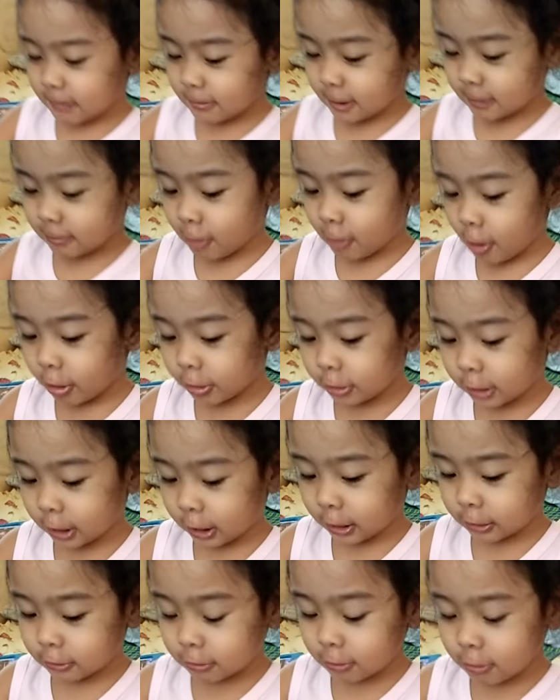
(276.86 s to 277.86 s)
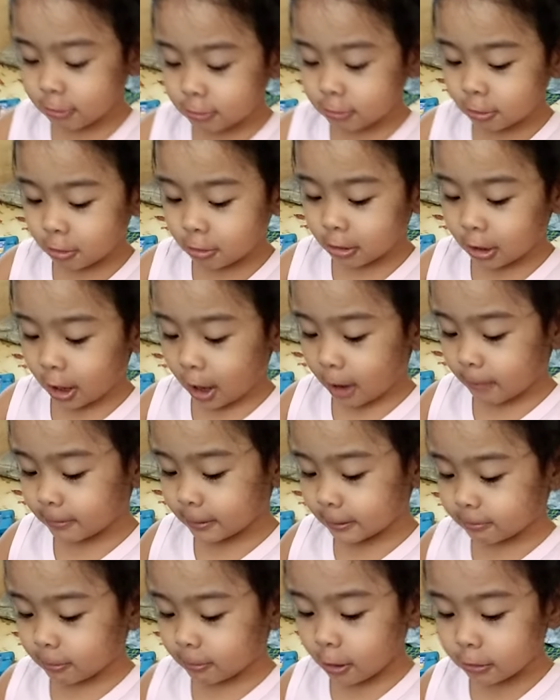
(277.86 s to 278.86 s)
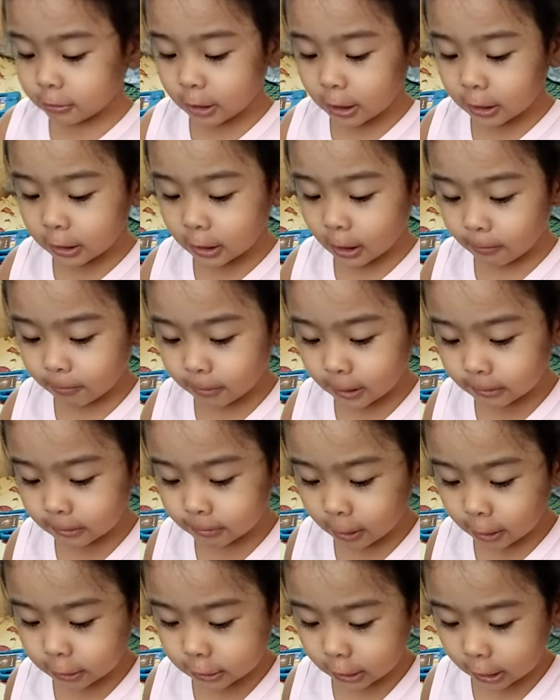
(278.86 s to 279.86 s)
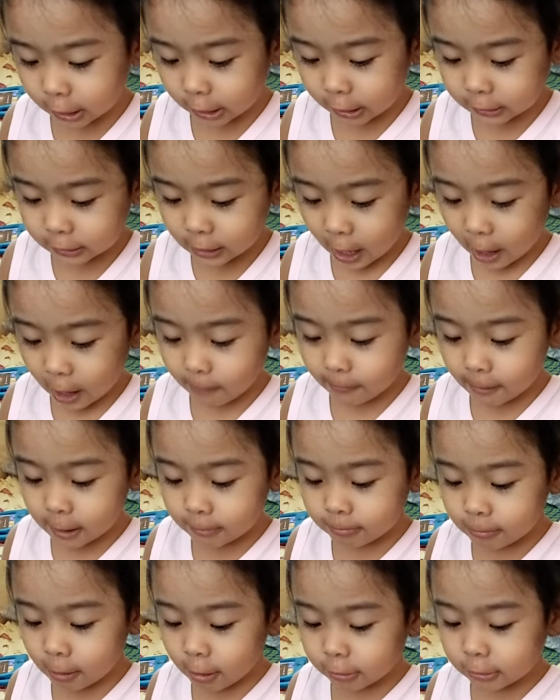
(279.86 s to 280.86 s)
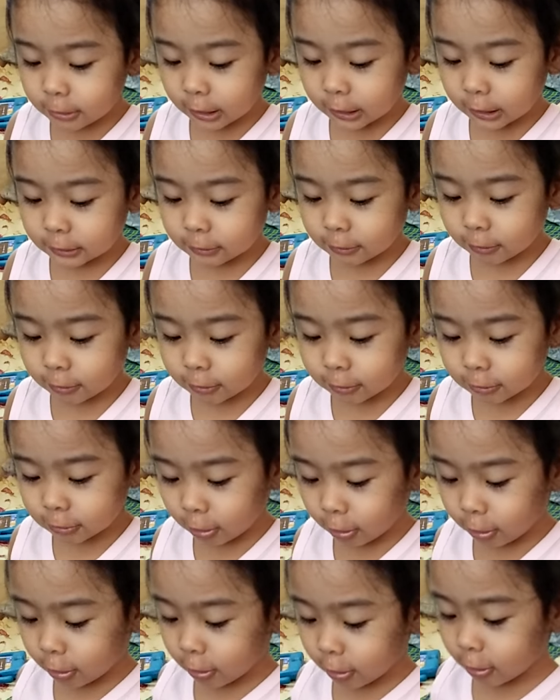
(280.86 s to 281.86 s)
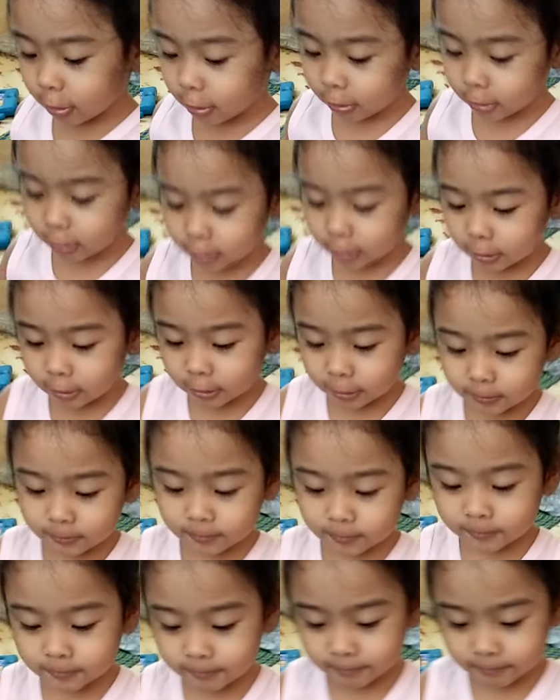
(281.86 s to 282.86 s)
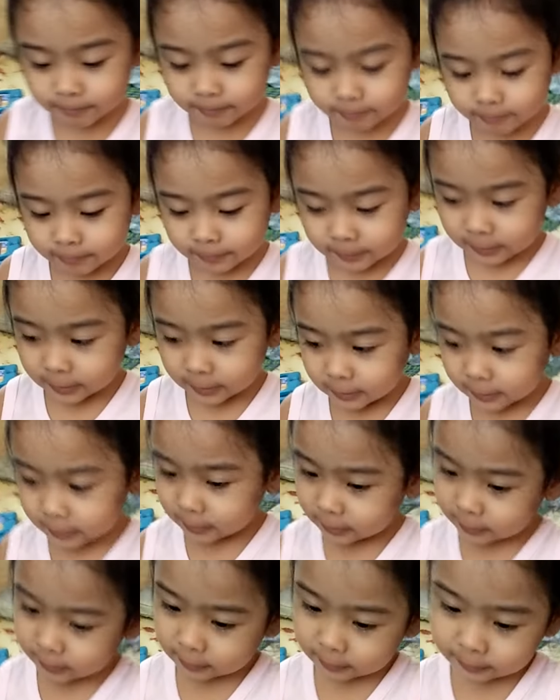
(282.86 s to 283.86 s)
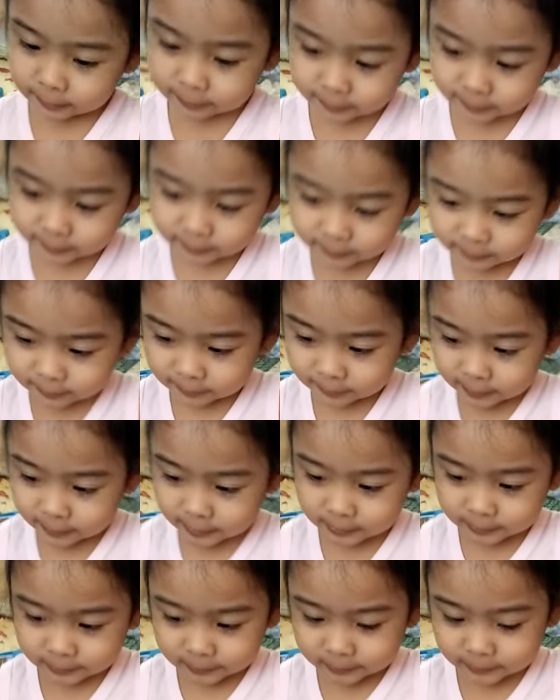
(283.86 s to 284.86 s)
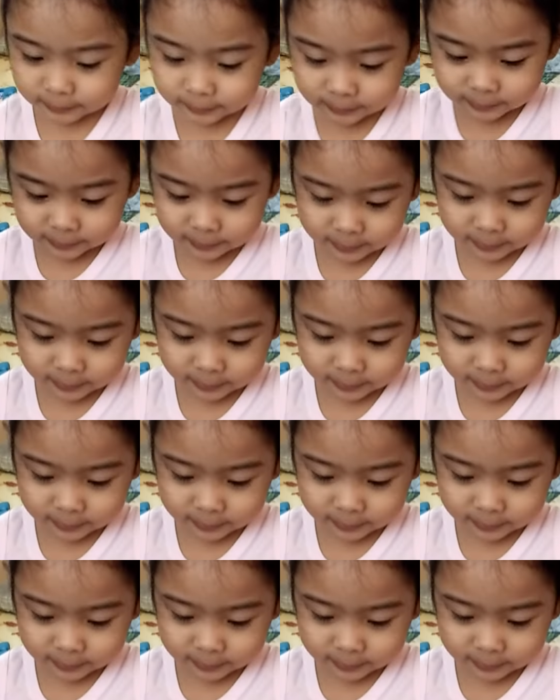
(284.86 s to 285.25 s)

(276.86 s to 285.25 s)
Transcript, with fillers: Happy birthday to you. Happy birthday, happy birthday. Happy birthday to you. Yeah. How about, how about...